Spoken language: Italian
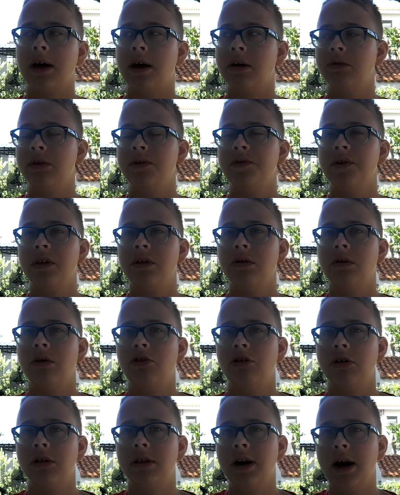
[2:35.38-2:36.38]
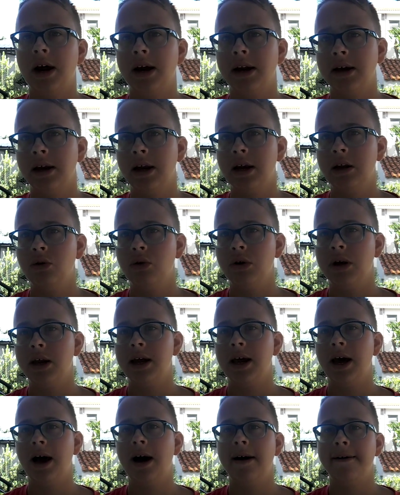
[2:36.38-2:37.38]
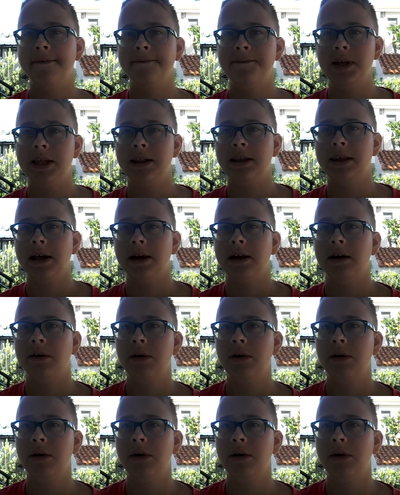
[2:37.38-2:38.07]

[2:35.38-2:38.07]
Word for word: a un difensore centrale, credo, e a Witzel.